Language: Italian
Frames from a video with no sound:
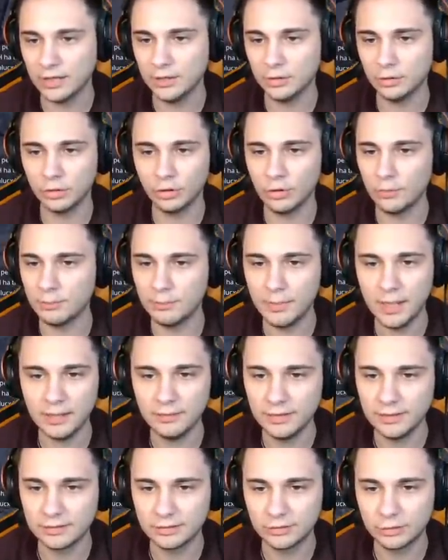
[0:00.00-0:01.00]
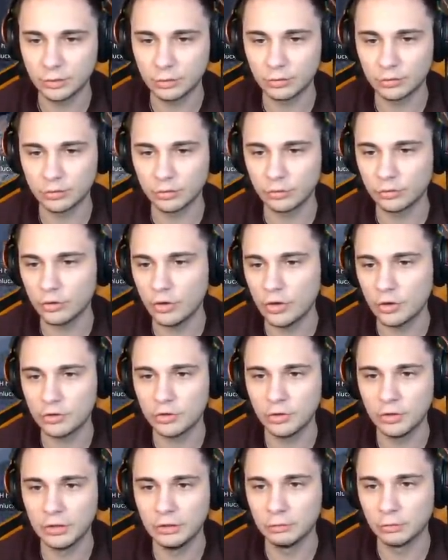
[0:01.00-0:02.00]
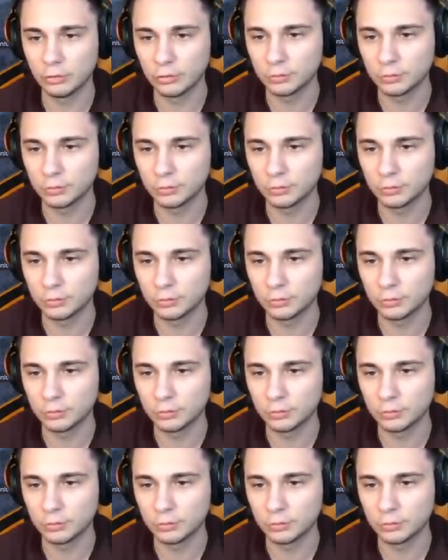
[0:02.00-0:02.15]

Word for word: Io non ho mai visto questo gioco in uno